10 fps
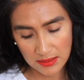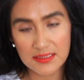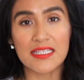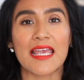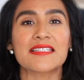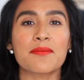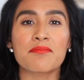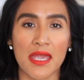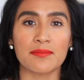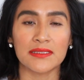sí, es de
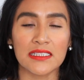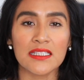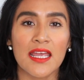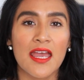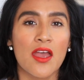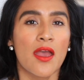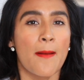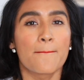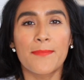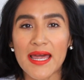Maybelline.
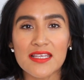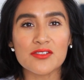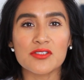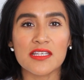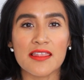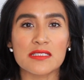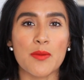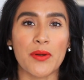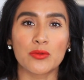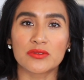Varios de ustedes
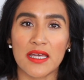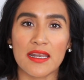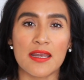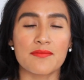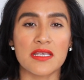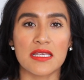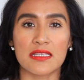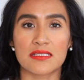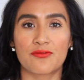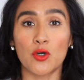me preguntan en
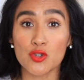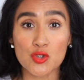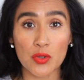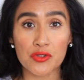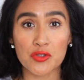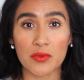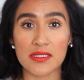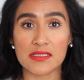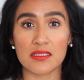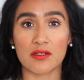mis fotos cuando subo
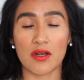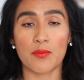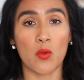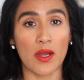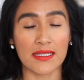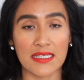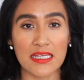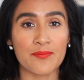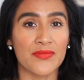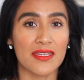en Instagram o
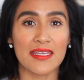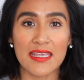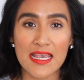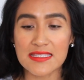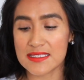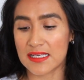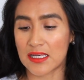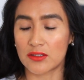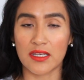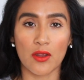aquí, y este es el
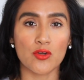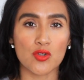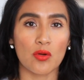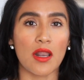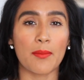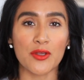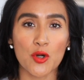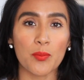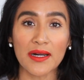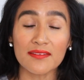que traigo yo la
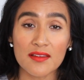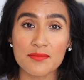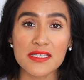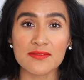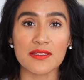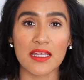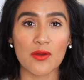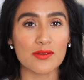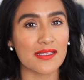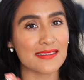mayor parte de mis
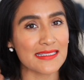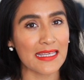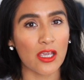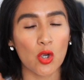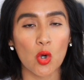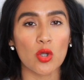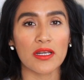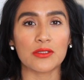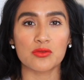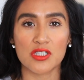videos, así que
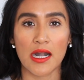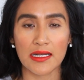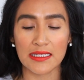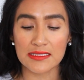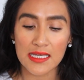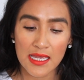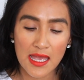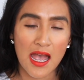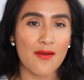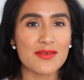corre a tu Target.
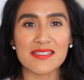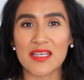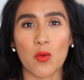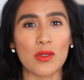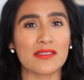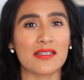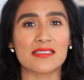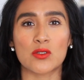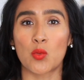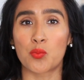A veces
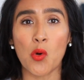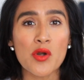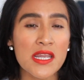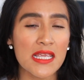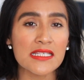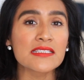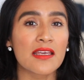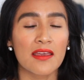encuentras cupones,